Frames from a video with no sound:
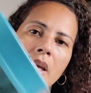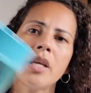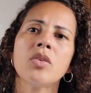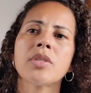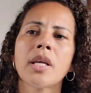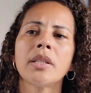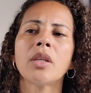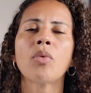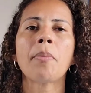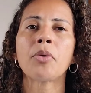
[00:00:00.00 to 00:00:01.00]
Eu saí dando
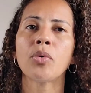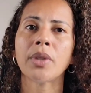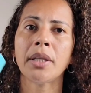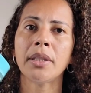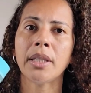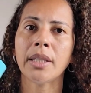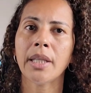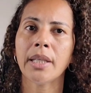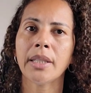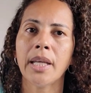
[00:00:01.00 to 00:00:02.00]
uma procuradinha na
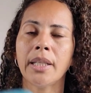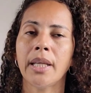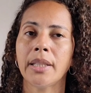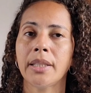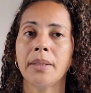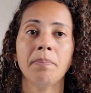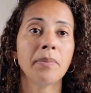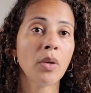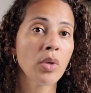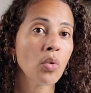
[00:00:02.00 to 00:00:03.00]
internet,
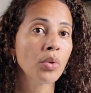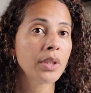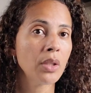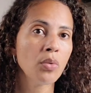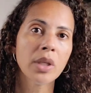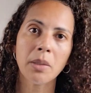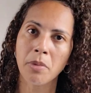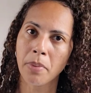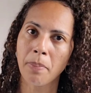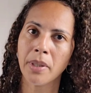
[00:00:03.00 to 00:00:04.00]
não encontrei o creme
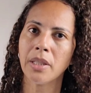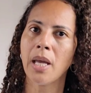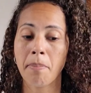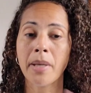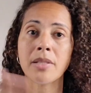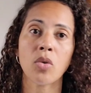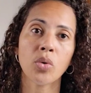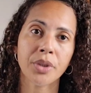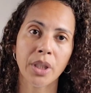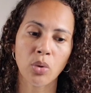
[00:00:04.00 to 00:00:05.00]
para pentear, mas
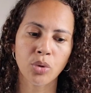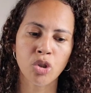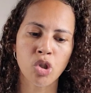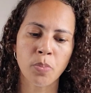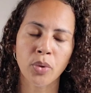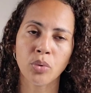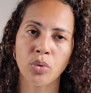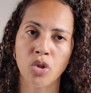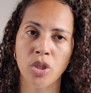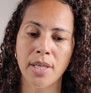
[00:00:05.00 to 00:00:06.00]
encontrei outros
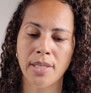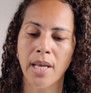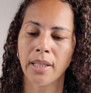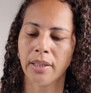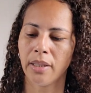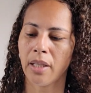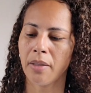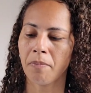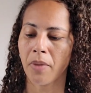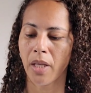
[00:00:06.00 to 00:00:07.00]
produtos dessa
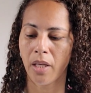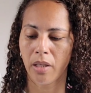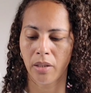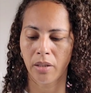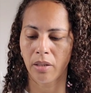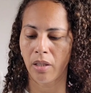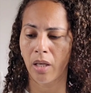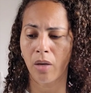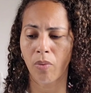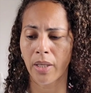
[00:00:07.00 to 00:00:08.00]
linha, que
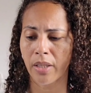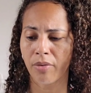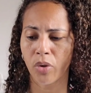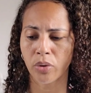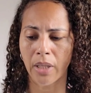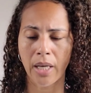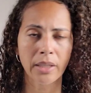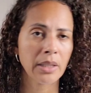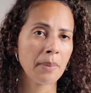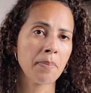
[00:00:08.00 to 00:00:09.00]
é uma linha
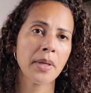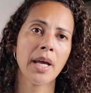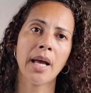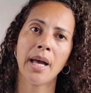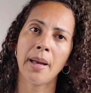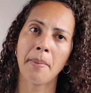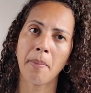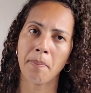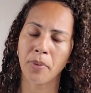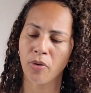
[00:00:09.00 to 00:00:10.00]
voltada para
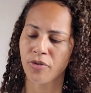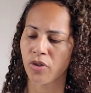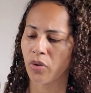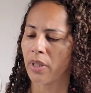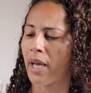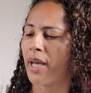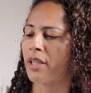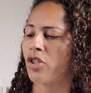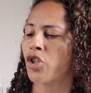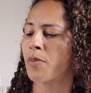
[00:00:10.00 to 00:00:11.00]

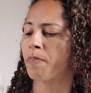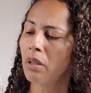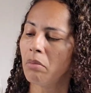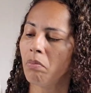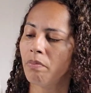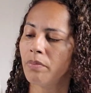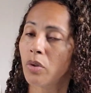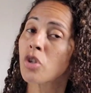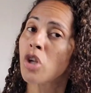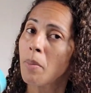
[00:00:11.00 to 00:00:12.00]
profissionais. eu
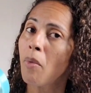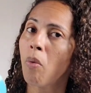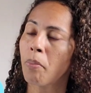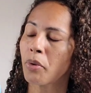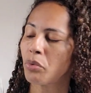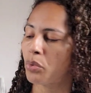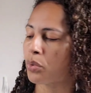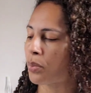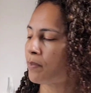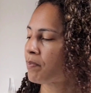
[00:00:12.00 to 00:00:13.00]
achei bom o produto.